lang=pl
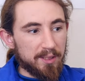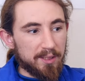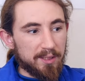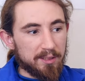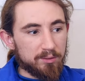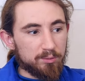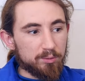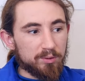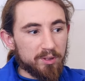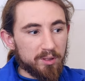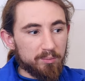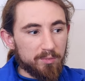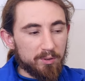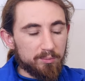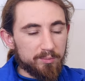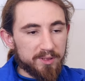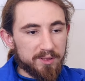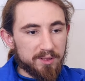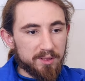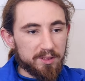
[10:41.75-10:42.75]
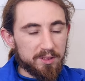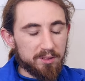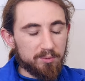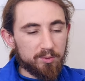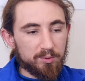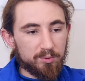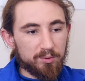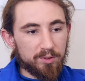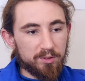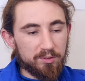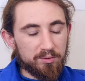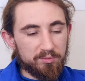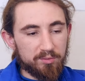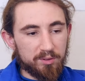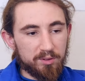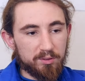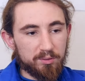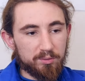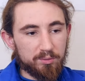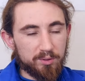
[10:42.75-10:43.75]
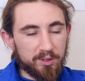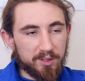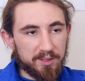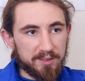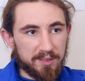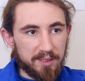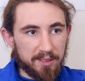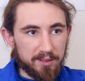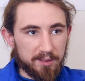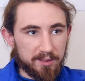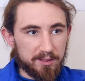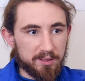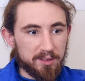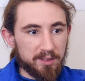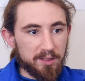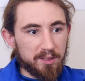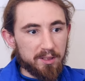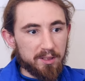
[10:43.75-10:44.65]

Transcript: A tutaj mamy system, który to wykonuje za nas.